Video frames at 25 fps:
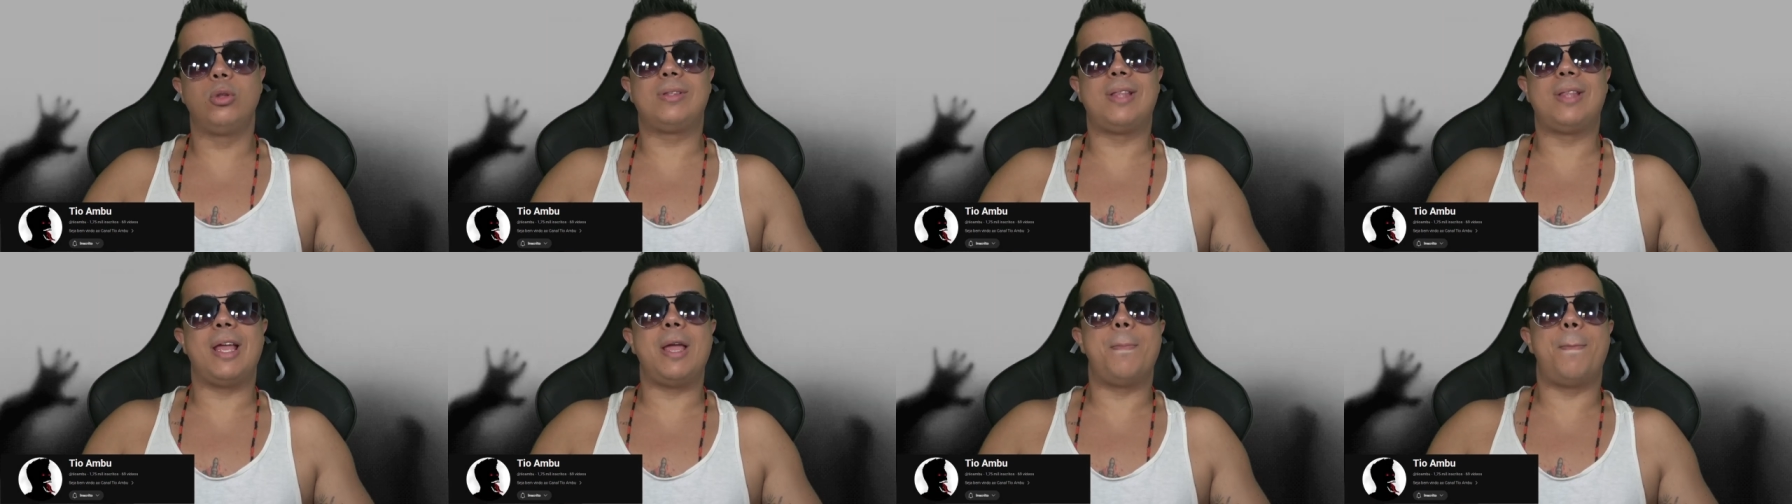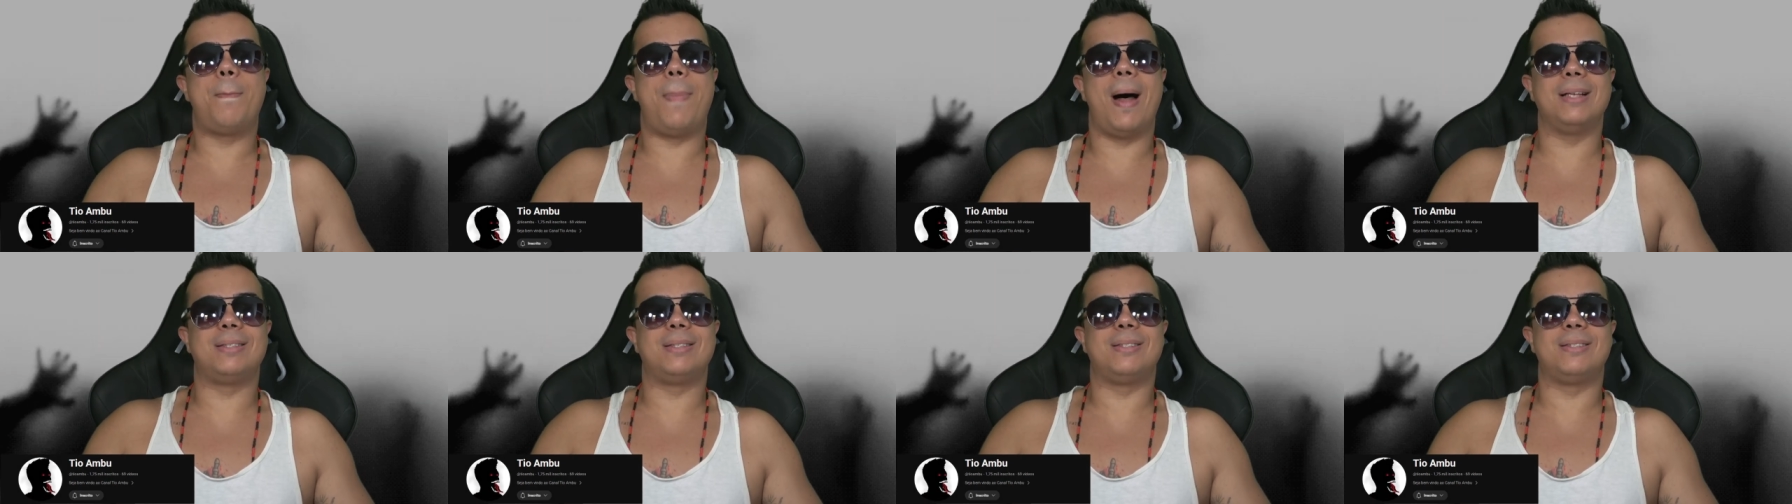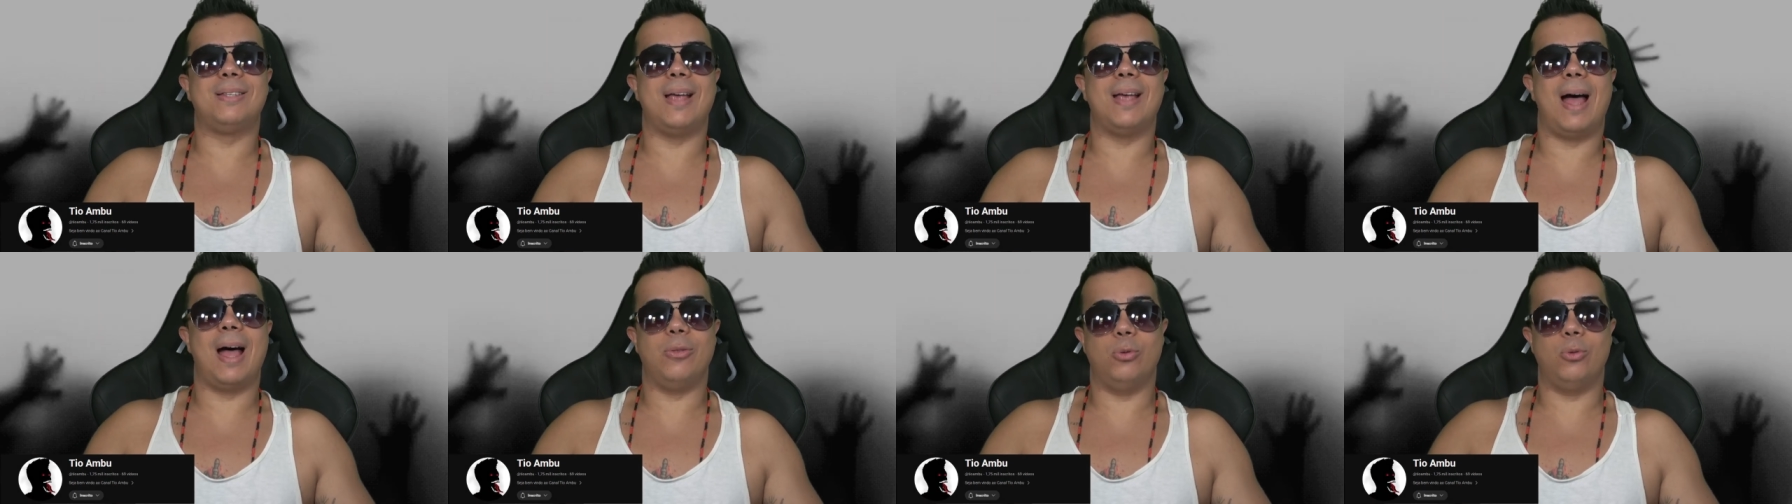tem
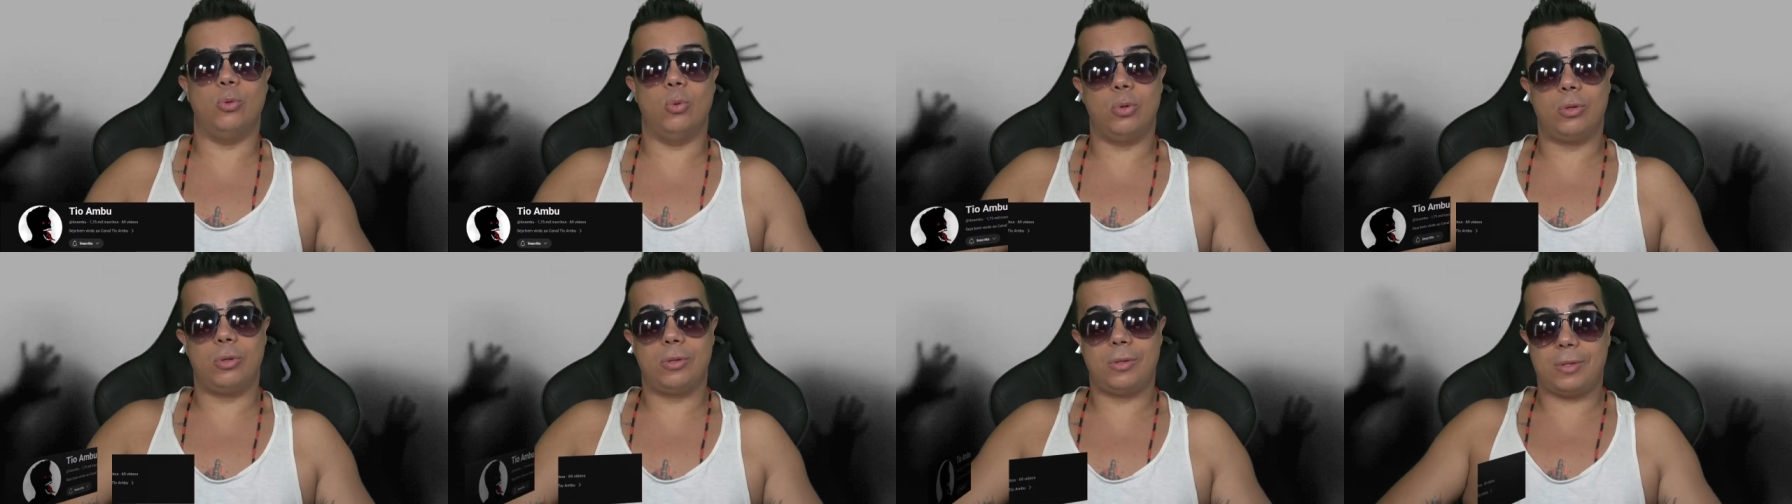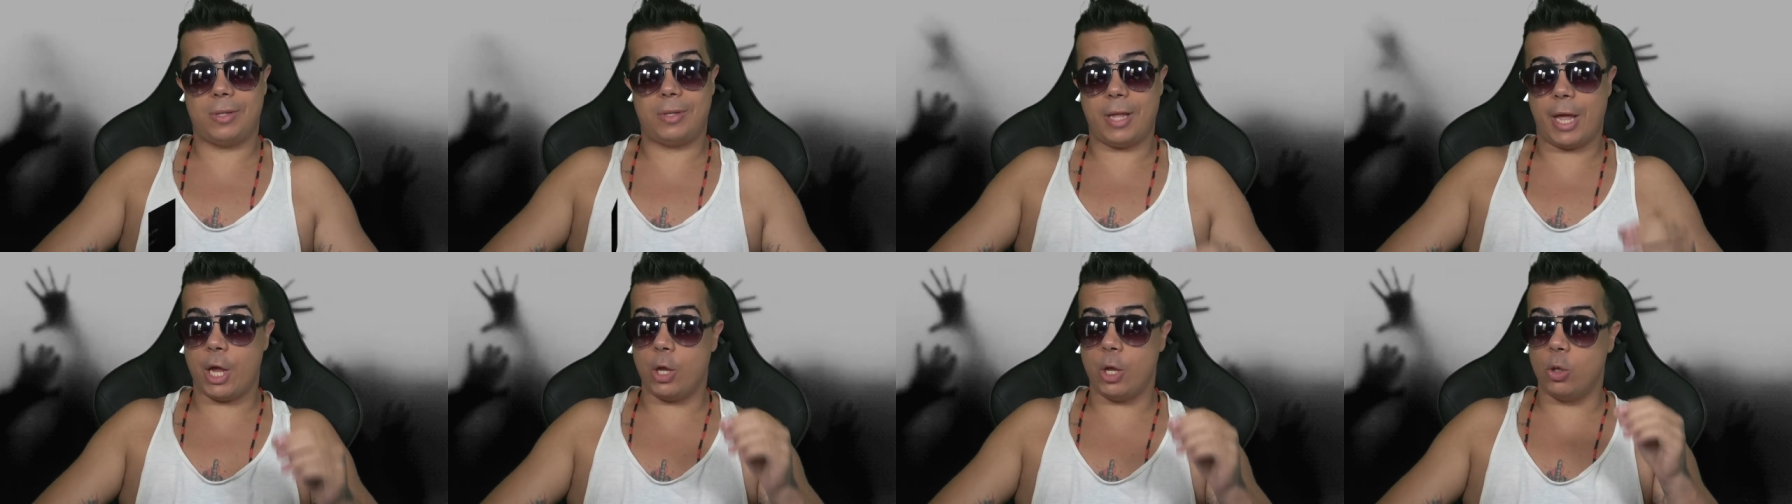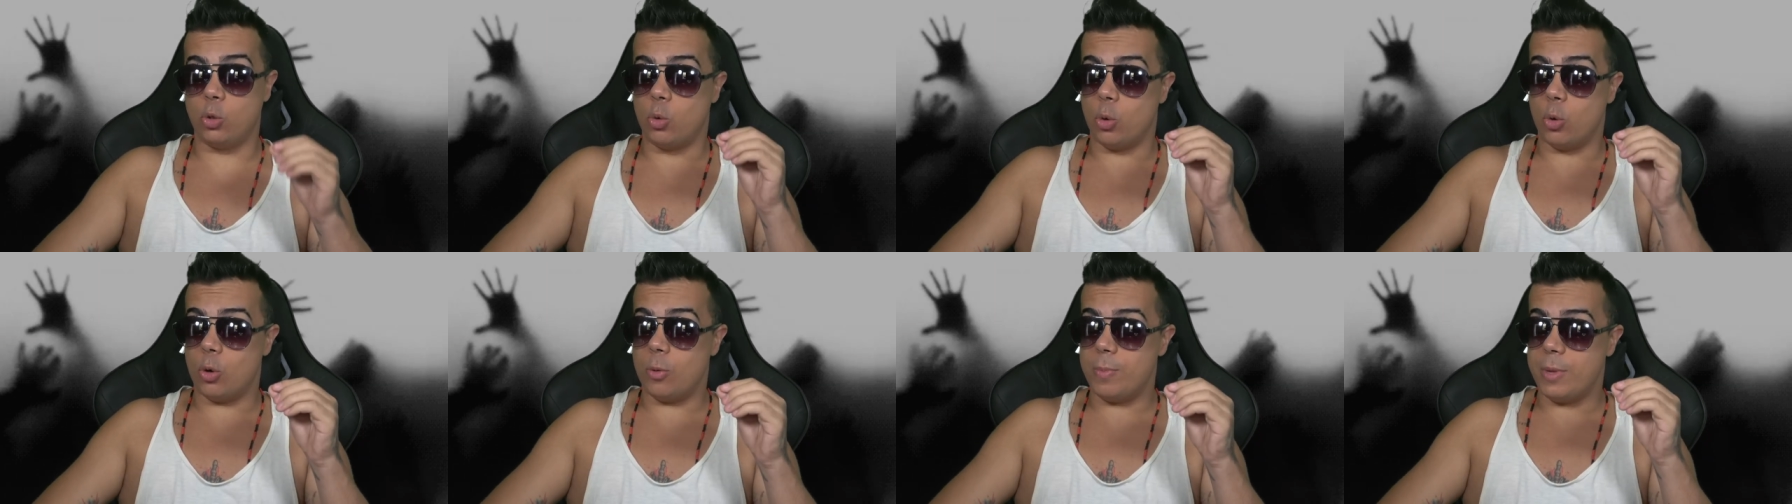passado? Tem
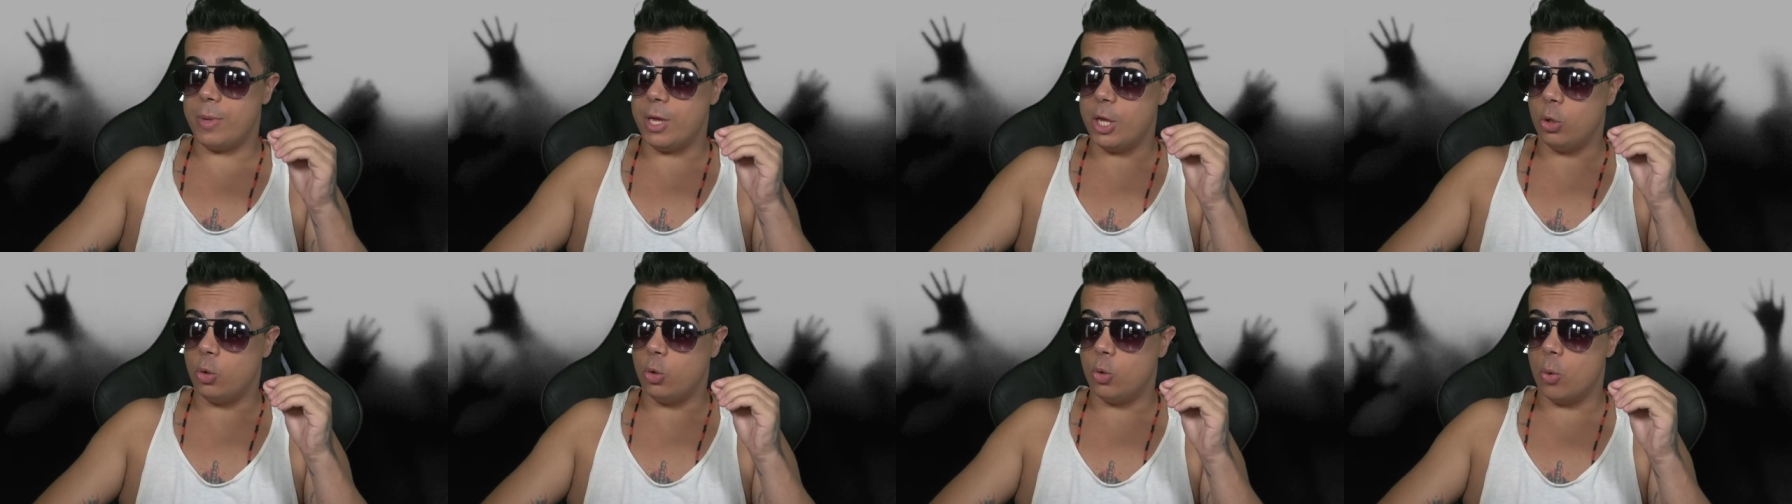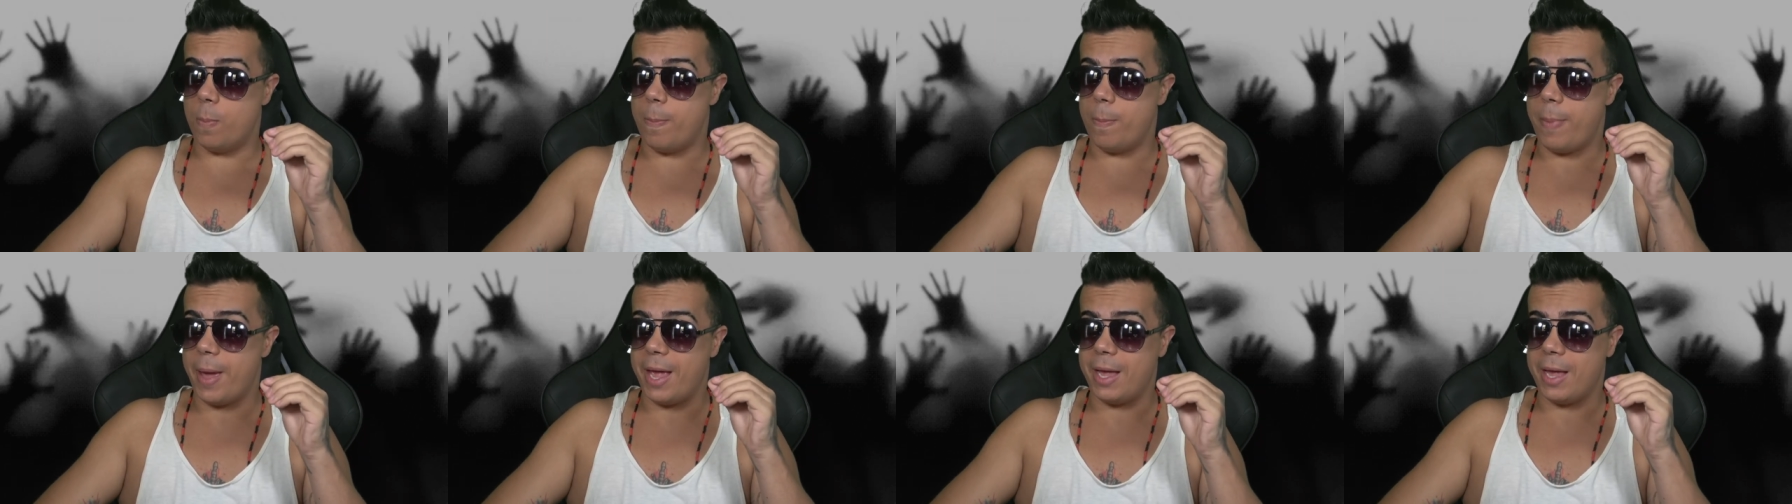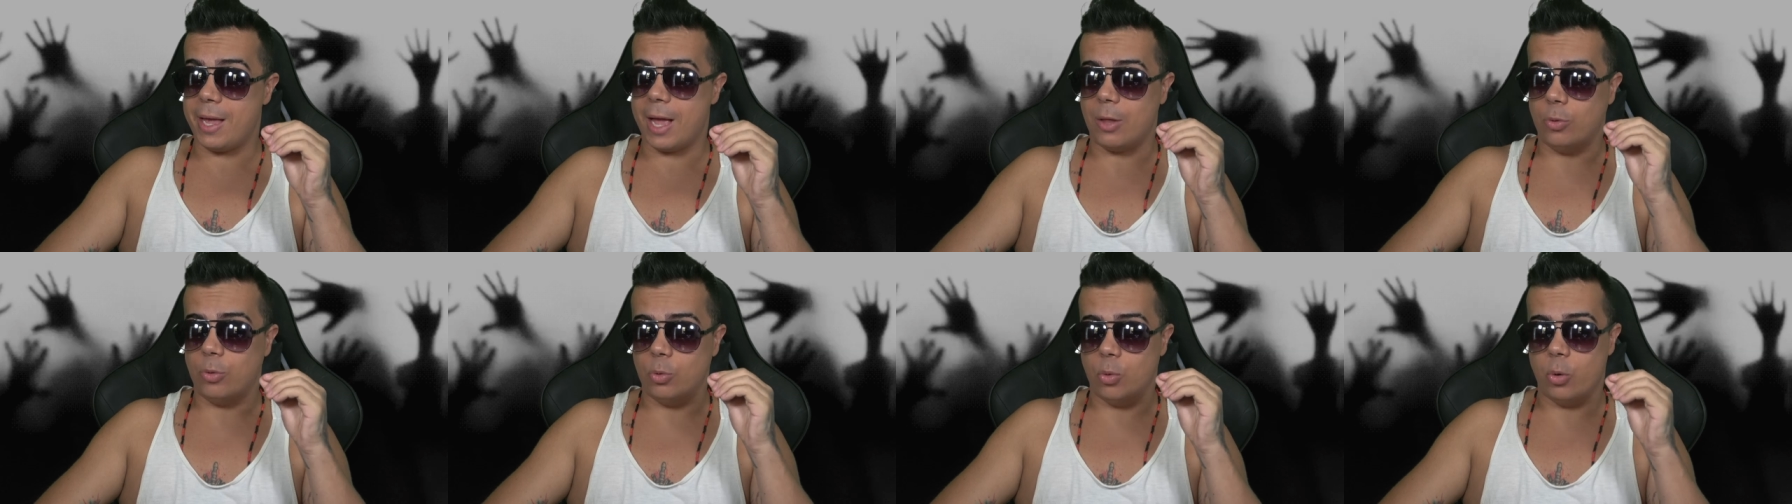dormido
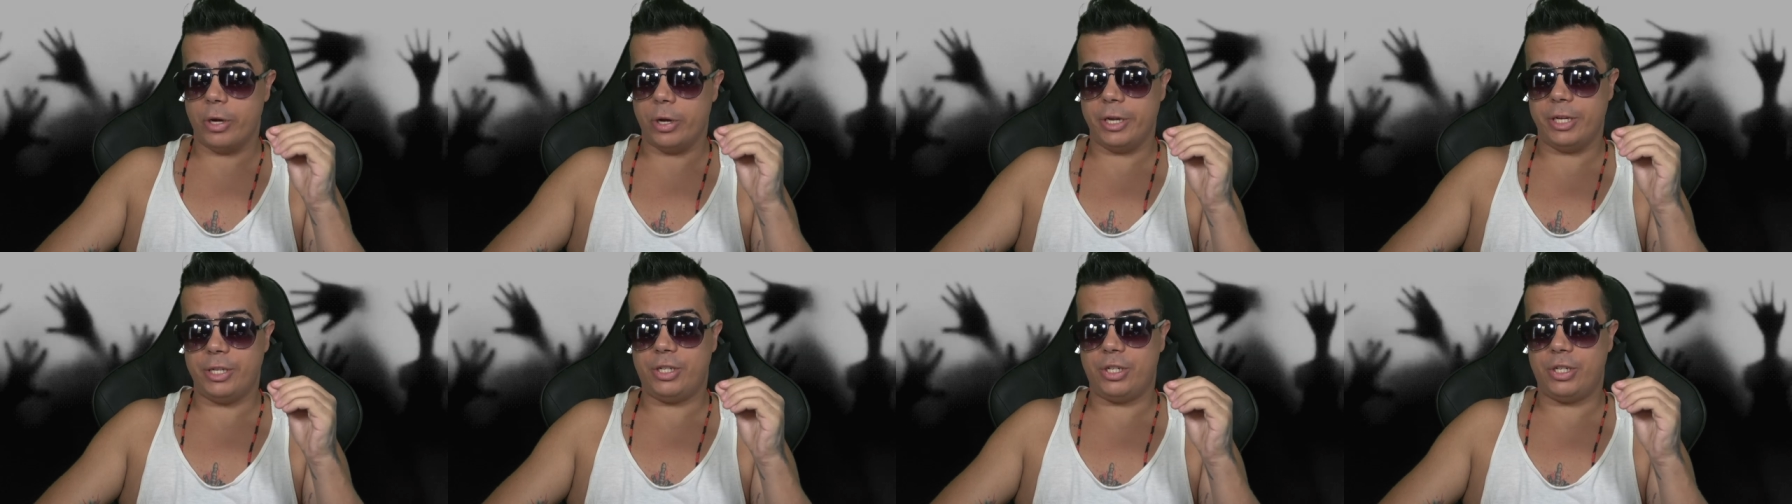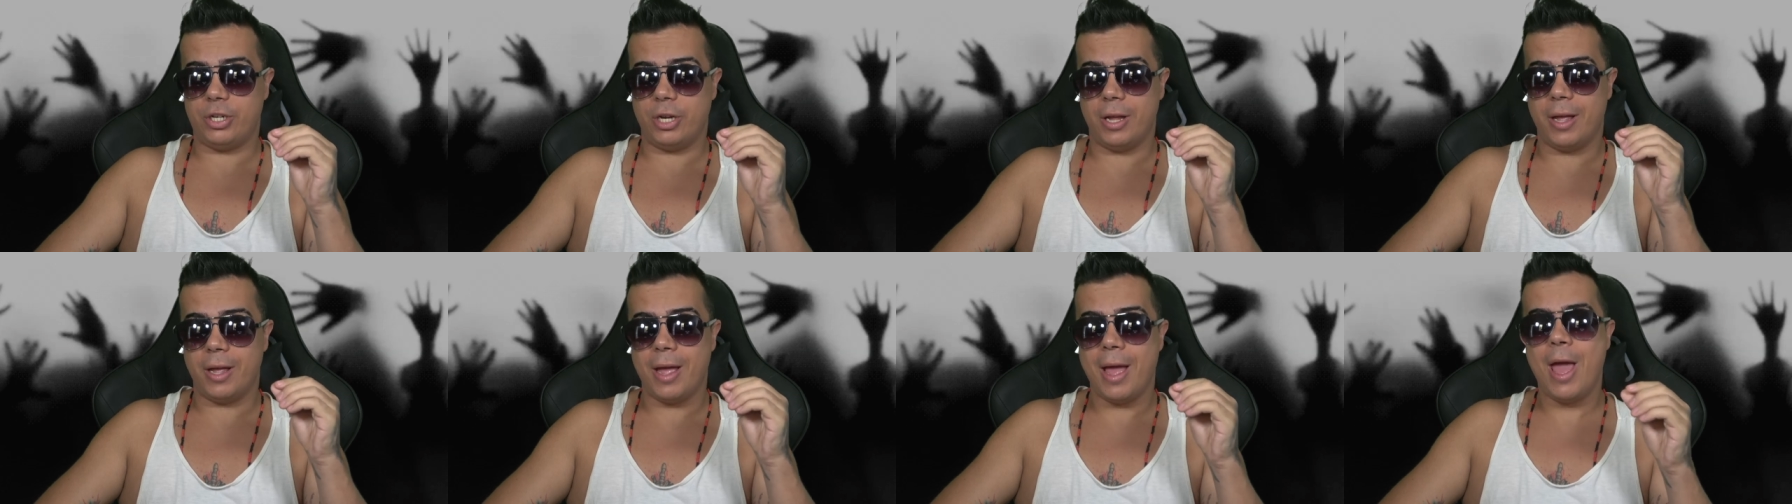bem à noite?